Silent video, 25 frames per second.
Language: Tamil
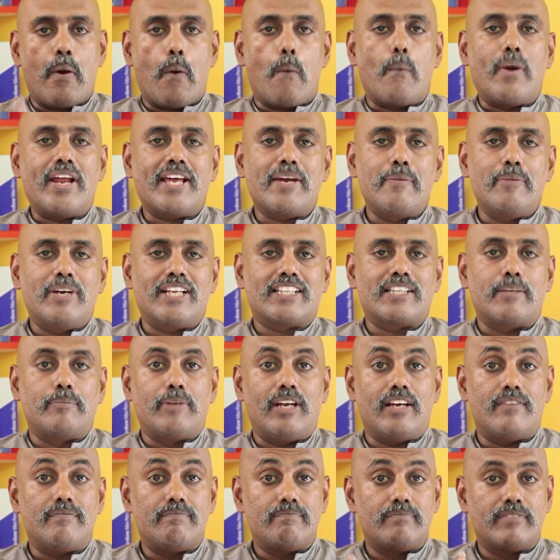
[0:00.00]
வணக்கம் டெக்
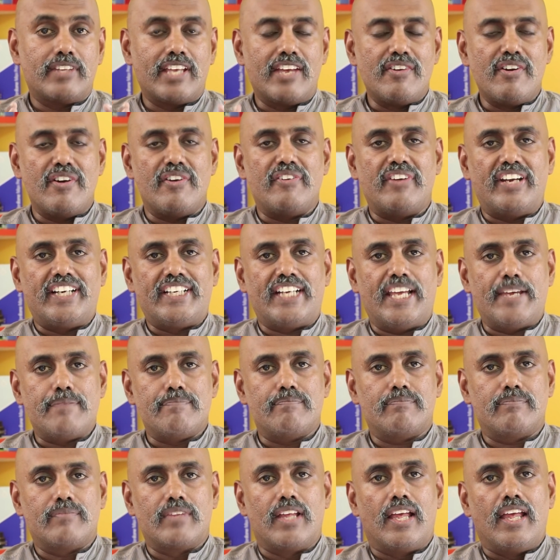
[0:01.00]
தமிழா கிவ் அவே டைம்
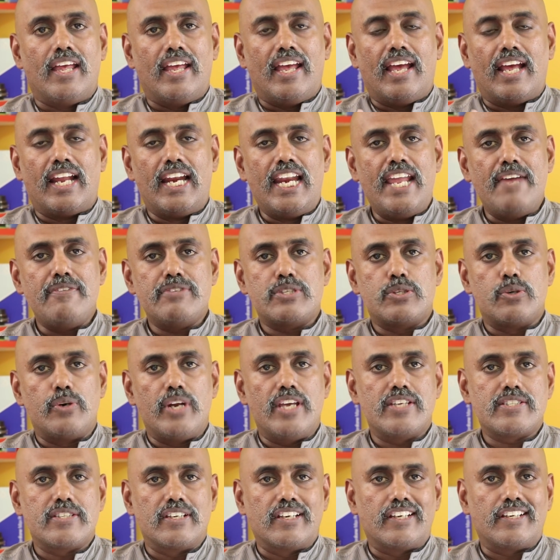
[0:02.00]
லீவ்
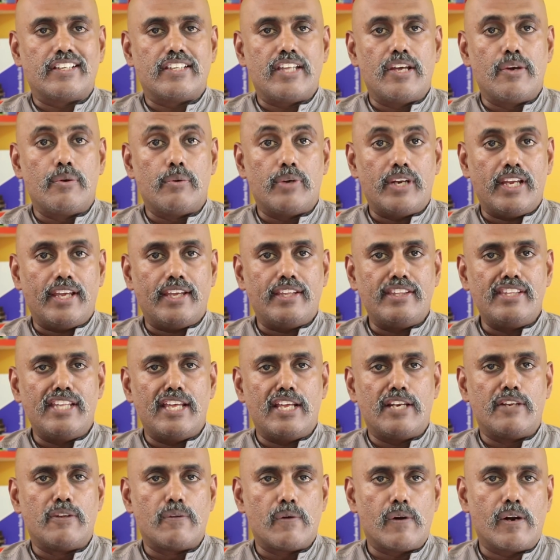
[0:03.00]
ஸ்டுடியோஸ்ங்கிறது ஒரு இந்திய
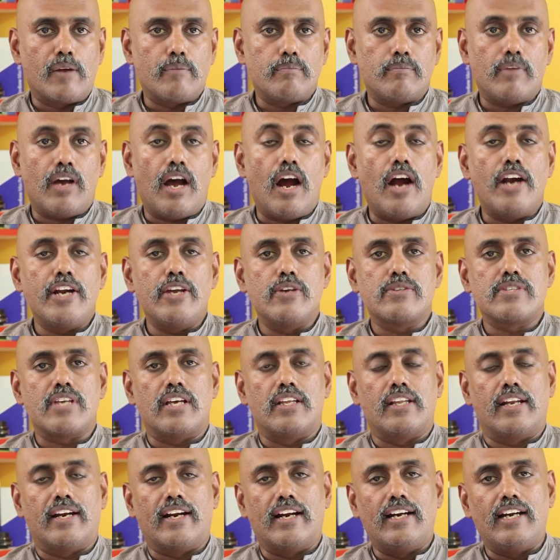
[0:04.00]
நிறுவனம் ஆடியோ
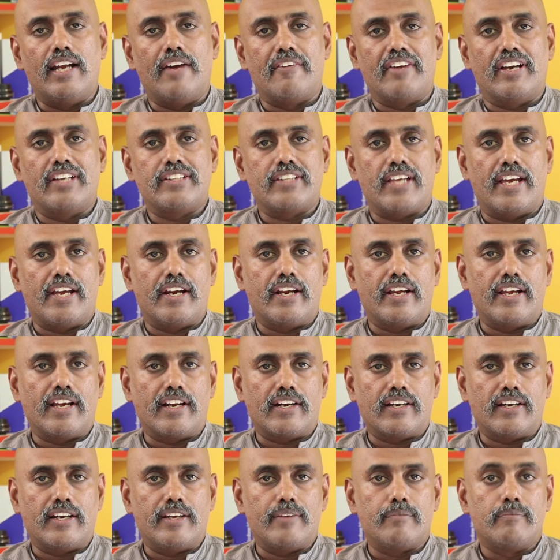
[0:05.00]
சாதனங்கள் அவங்க
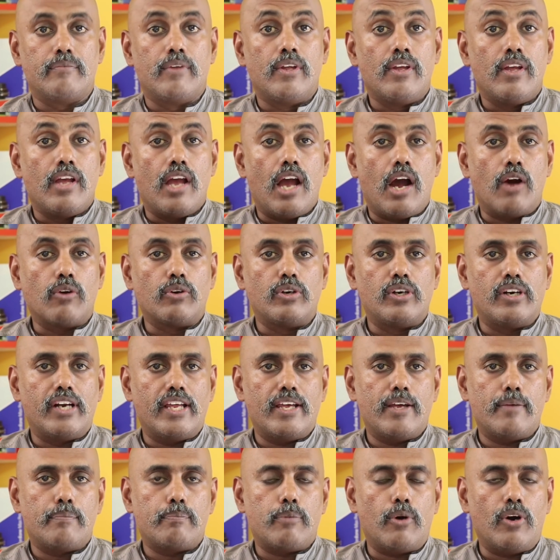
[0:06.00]
தயாரிக்கிறாங்க அவங்களோட
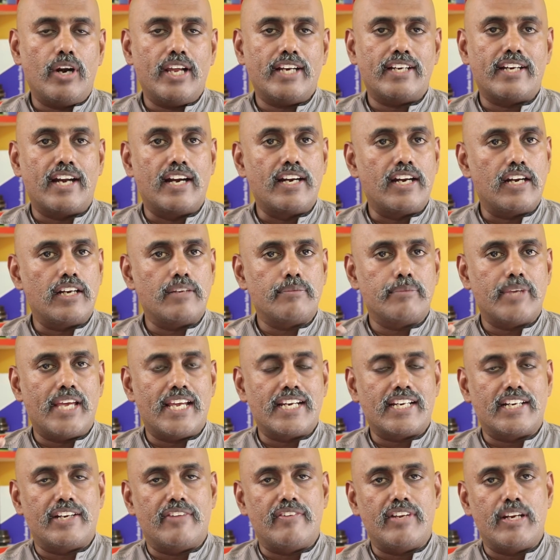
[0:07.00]
ப்ராடக்ட் நம்ம
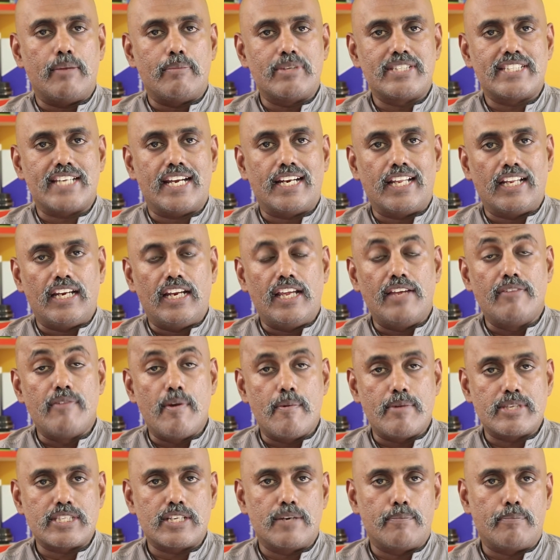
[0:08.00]
ஏற்கனவே நம்ம சேனல்ல
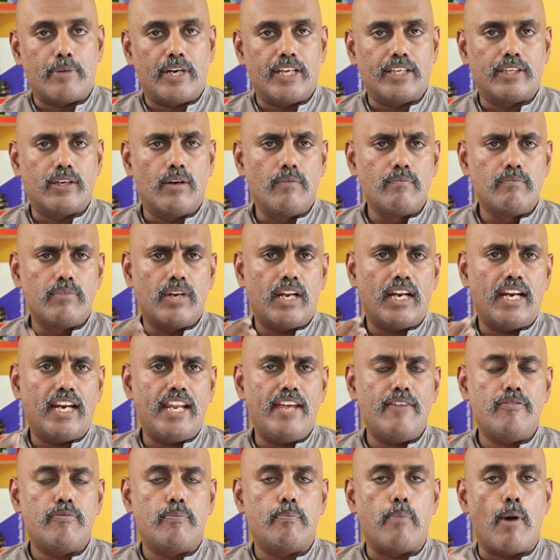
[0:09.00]
விமர்சனம் பண்ணிக்கிறோம்
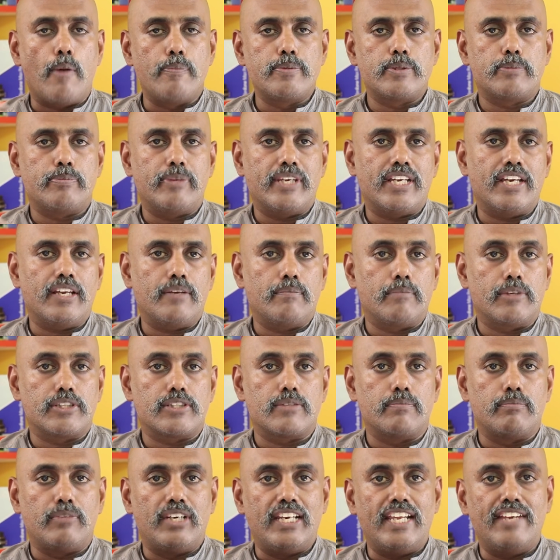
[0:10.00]
லீஃப் பாப் ஸ்பீக்கர்
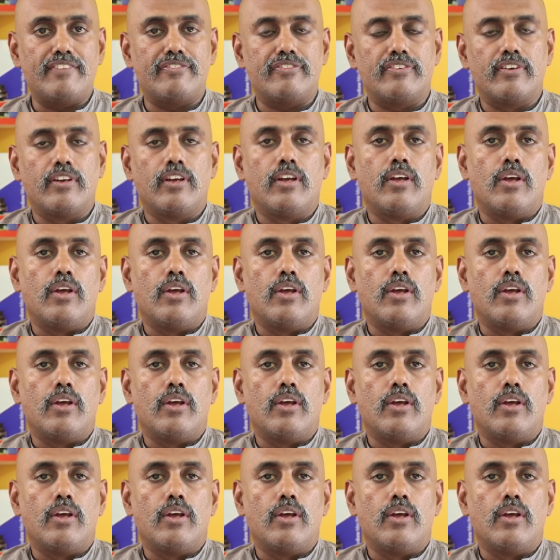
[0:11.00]
மற்றும் லீஃப்